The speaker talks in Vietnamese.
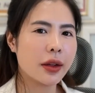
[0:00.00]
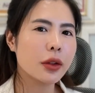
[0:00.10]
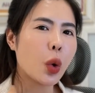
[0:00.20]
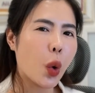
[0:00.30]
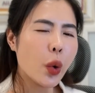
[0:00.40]

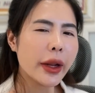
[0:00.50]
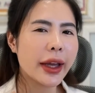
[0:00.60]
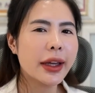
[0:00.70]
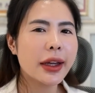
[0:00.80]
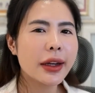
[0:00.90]
cổ nè,
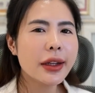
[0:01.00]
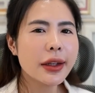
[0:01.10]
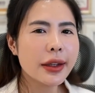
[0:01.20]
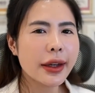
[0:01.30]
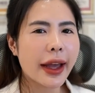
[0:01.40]

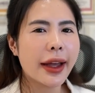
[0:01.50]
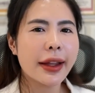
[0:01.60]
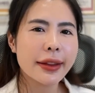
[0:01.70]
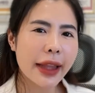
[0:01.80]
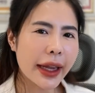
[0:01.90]
lưng nè,
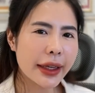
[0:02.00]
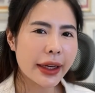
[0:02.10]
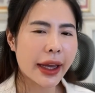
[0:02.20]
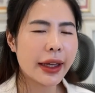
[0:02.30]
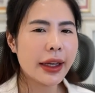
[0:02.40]
tay
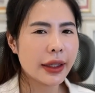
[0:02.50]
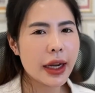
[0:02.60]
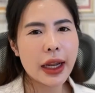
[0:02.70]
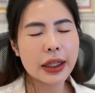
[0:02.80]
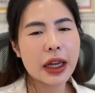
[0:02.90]
nè đây
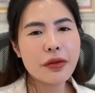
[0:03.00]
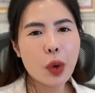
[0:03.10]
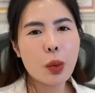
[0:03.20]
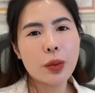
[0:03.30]
là những cái vùng